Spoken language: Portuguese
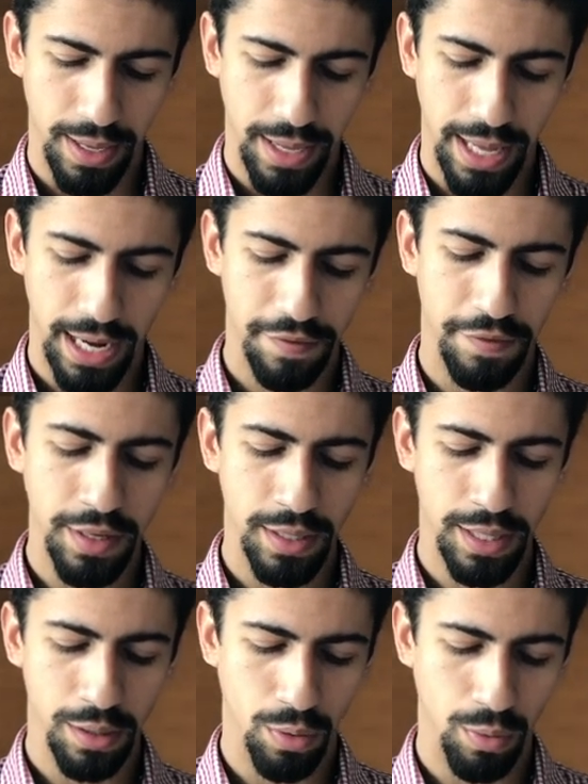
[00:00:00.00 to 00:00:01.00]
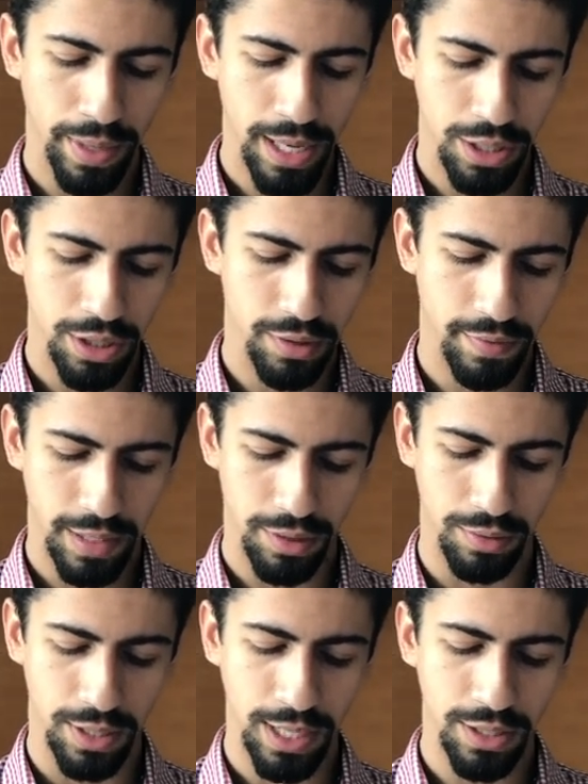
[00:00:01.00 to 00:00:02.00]
Ela vinha ter com ele, diz o
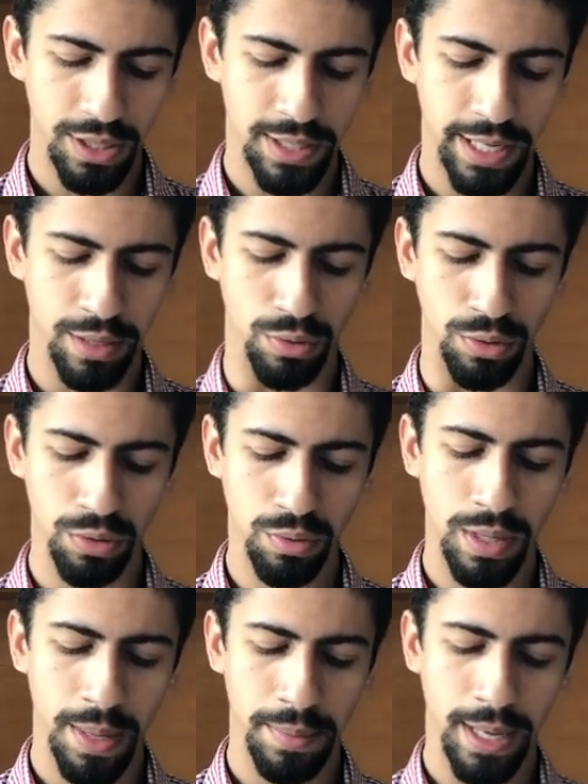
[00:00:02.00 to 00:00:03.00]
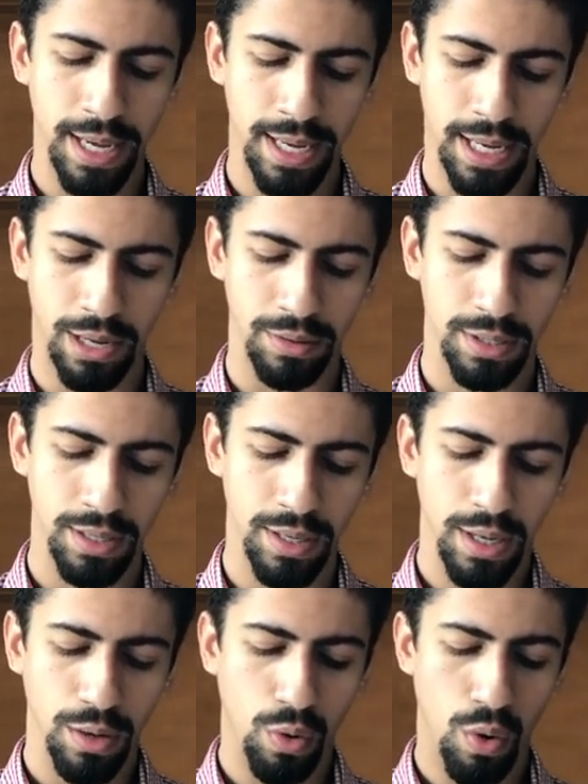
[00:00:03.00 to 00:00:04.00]
verso 3, dizendo: Julga a minha causa
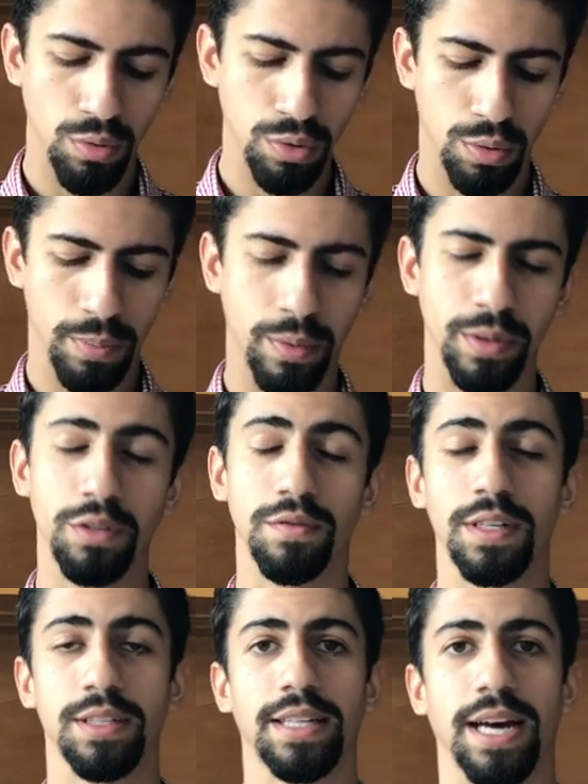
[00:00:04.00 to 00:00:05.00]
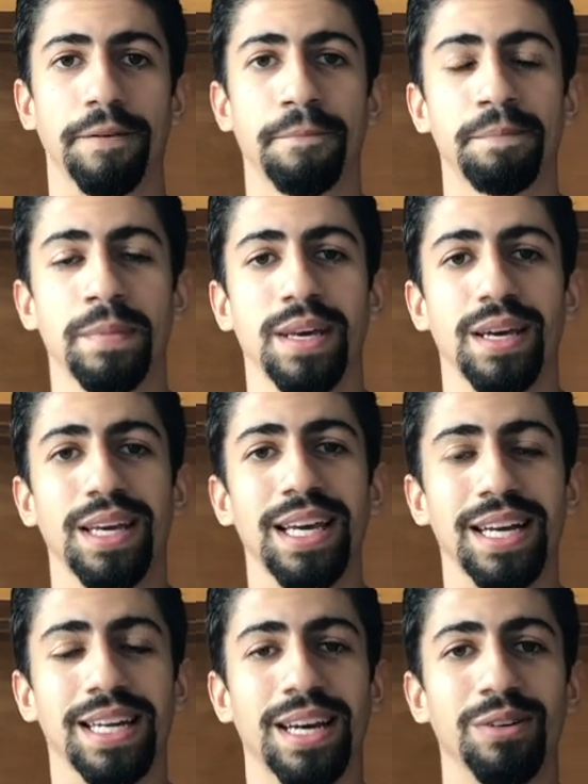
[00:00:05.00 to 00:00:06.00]
contra o meu adversário. E é
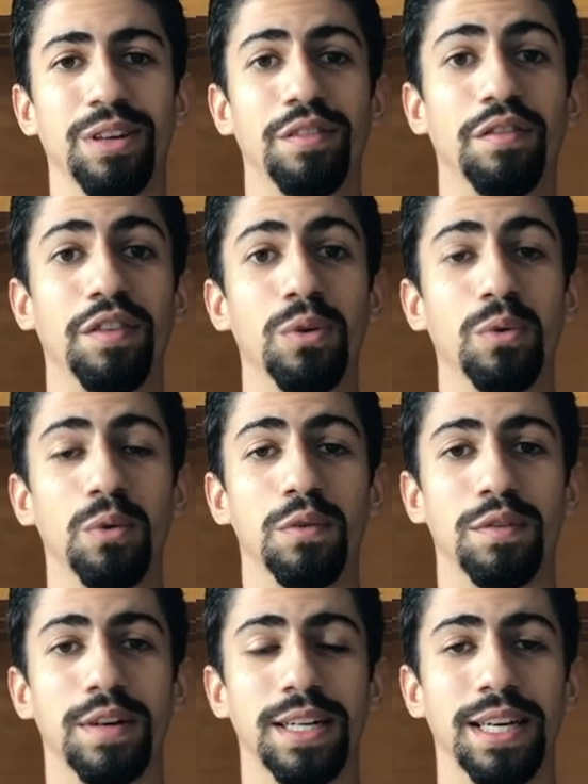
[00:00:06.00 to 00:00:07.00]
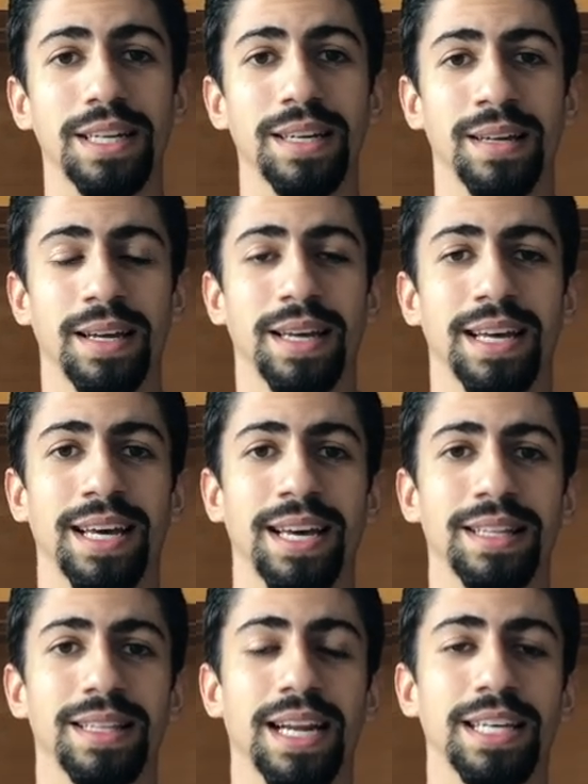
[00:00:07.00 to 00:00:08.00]
claro que viúva, né,
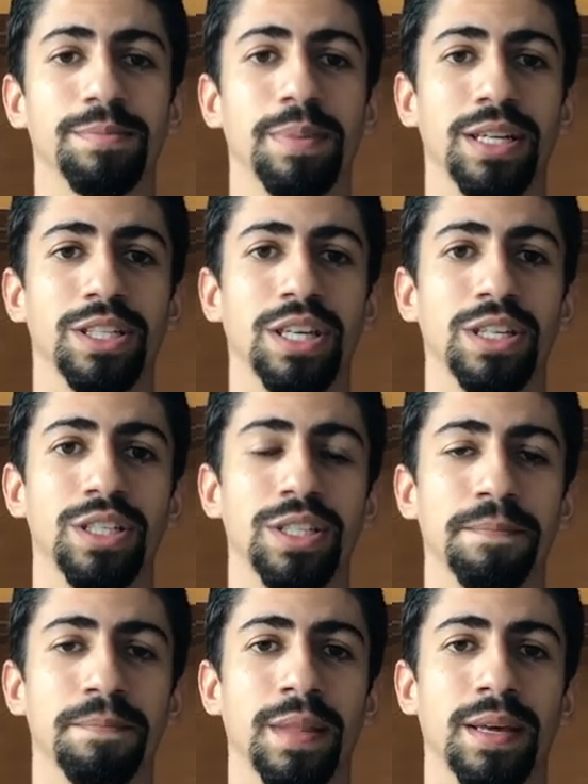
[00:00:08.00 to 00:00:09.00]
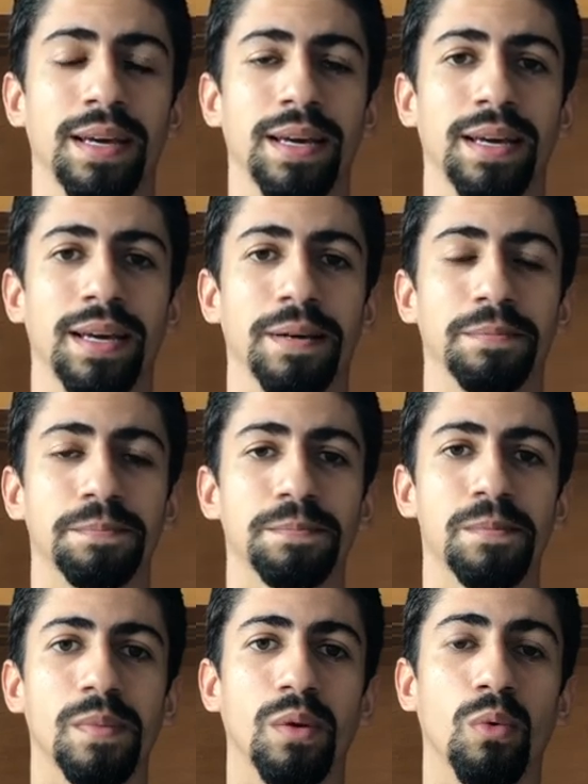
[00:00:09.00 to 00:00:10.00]
é, traz pra gente é,
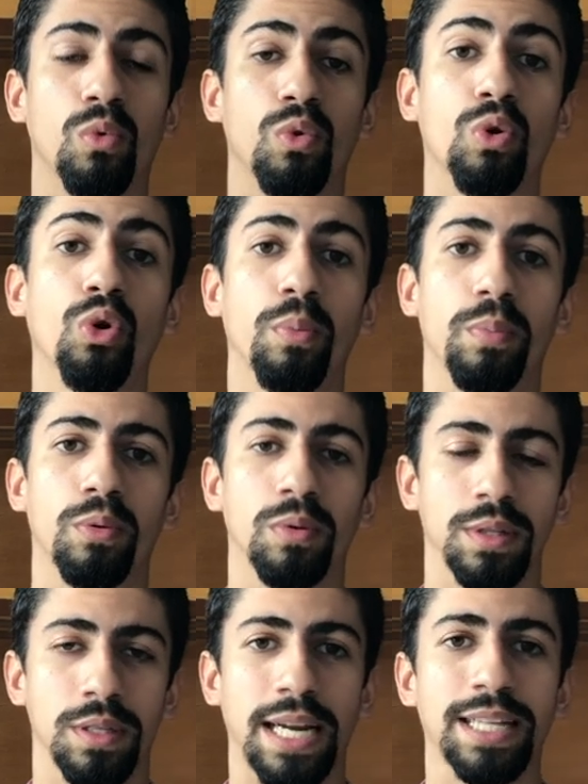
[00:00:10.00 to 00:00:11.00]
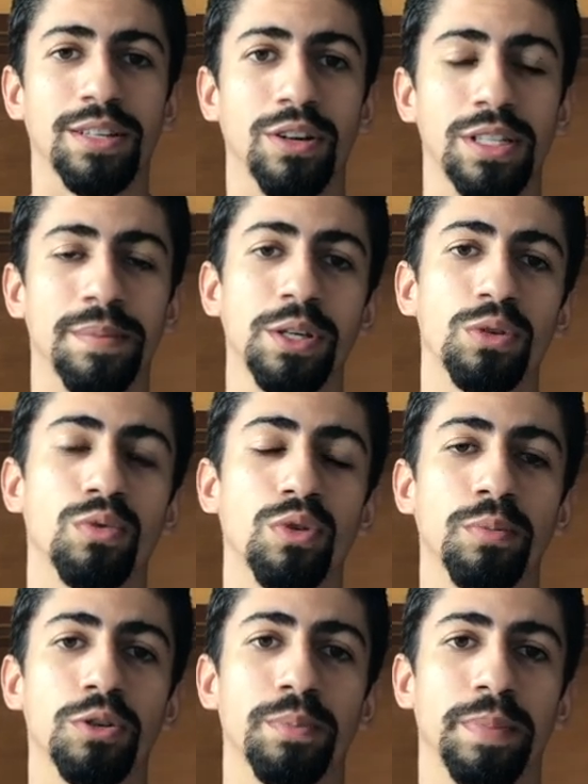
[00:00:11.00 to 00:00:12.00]
um grupo, traz à nossa mente um
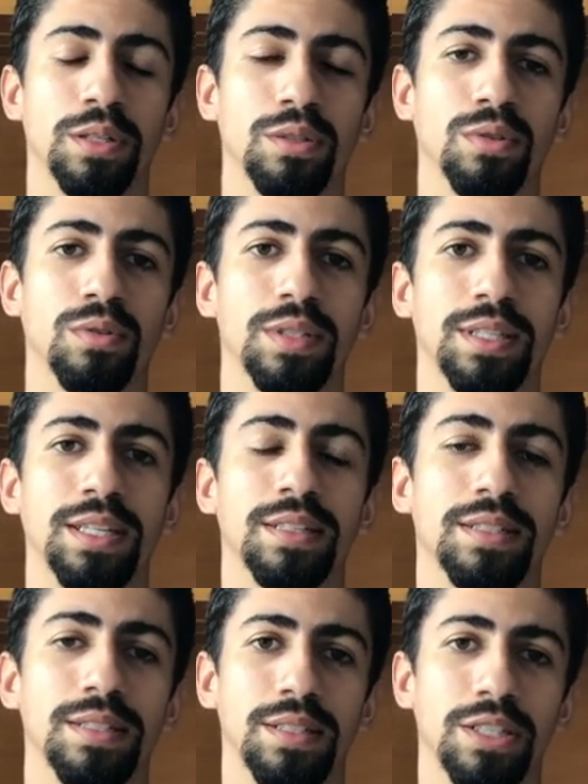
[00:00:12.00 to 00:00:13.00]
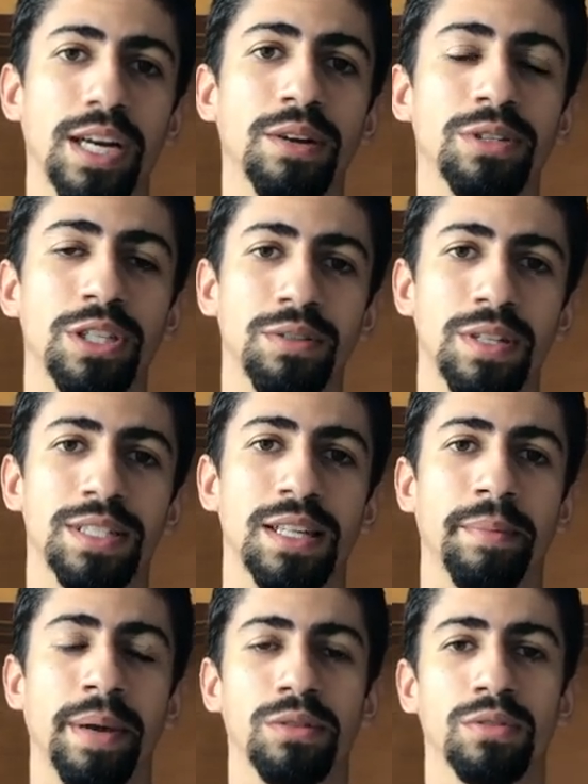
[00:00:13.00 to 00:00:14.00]
grupo de pessoas que já no Antigo
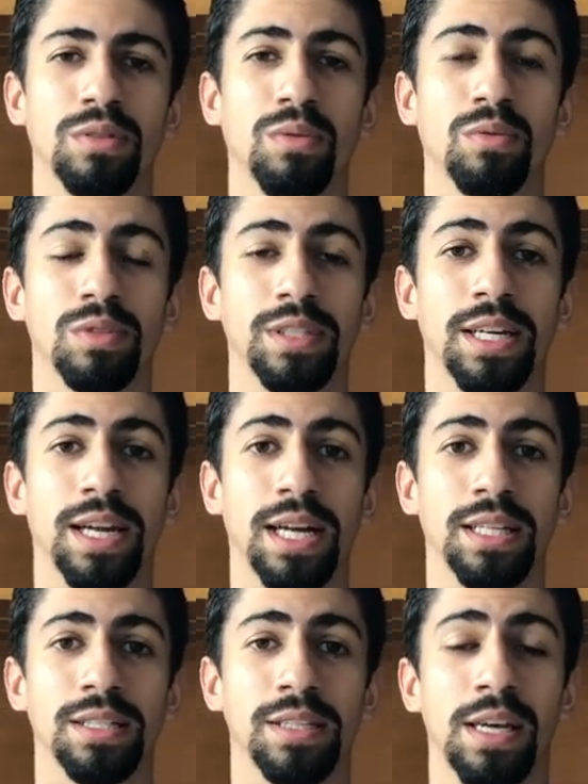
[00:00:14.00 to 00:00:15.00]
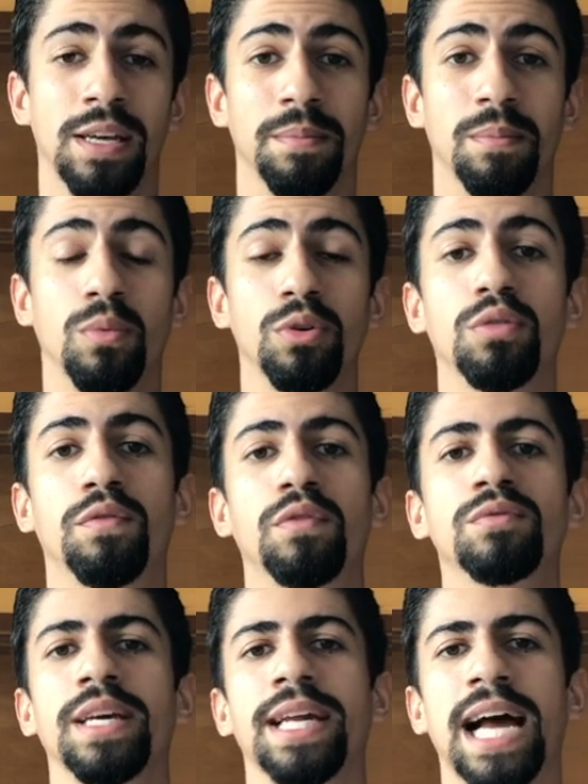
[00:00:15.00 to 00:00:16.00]
Testamento são consideradas muito
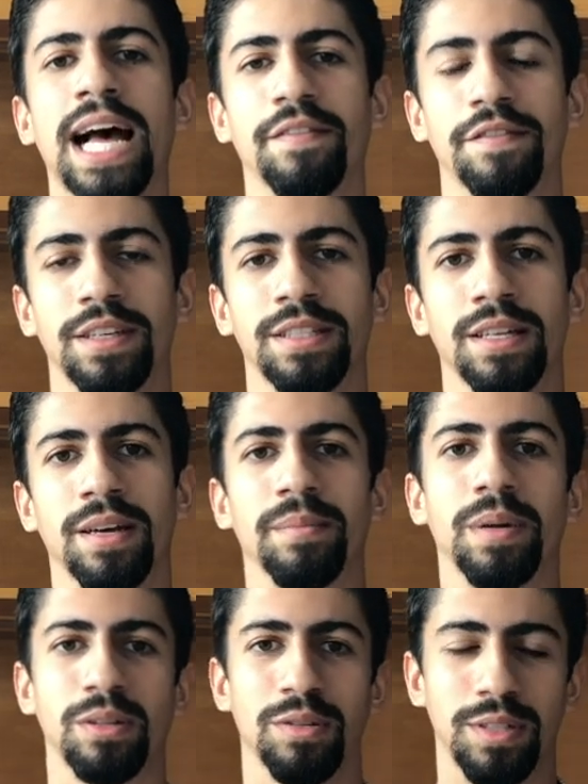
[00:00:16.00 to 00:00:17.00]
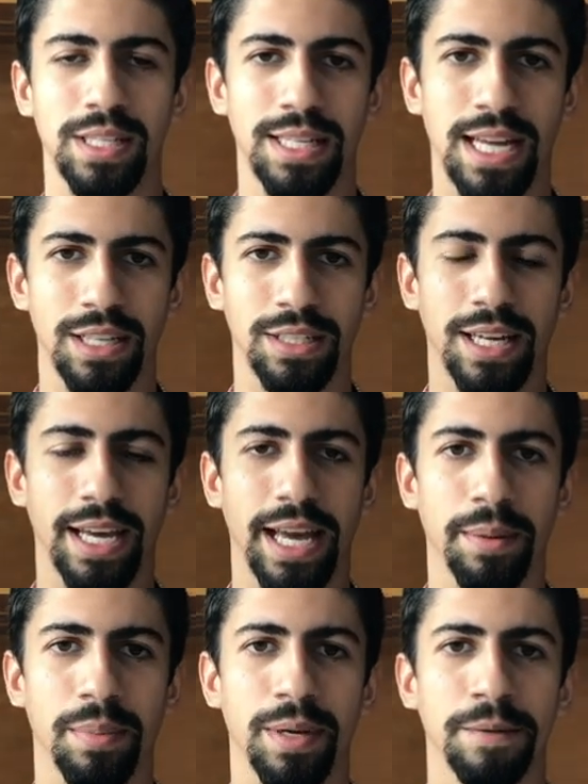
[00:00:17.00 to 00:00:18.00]
vulneráveis pela sociedade na
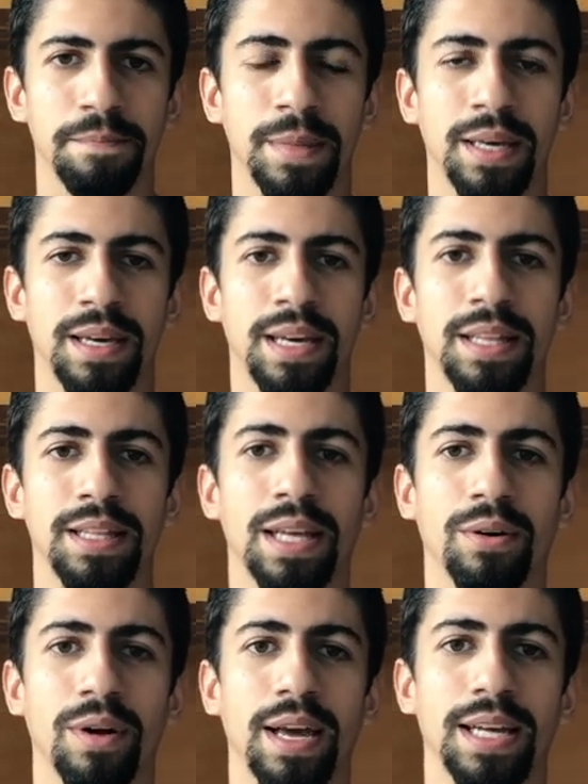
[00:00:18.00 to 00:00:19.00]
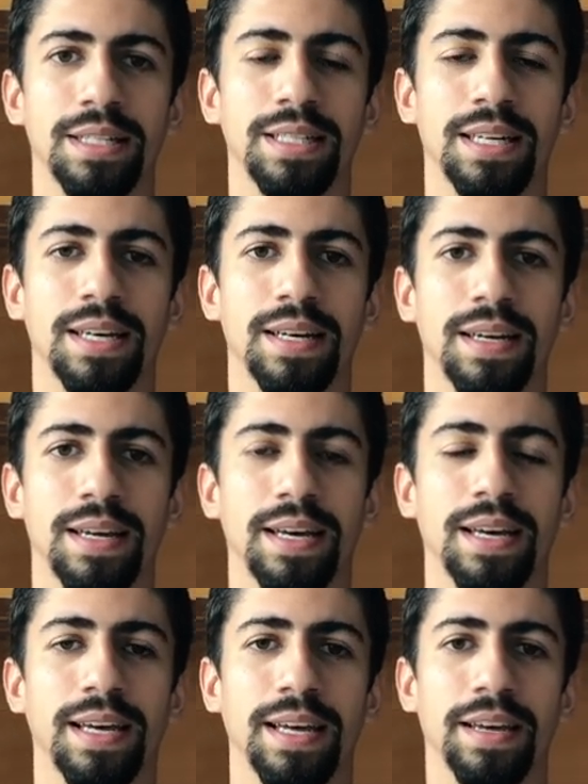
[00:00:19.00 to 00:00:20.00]
época. Então essa
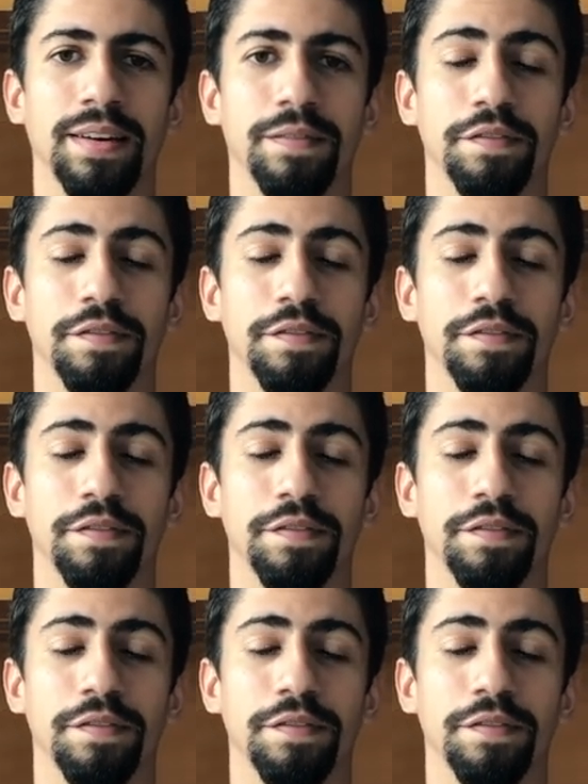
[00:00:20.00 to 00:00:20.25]
é,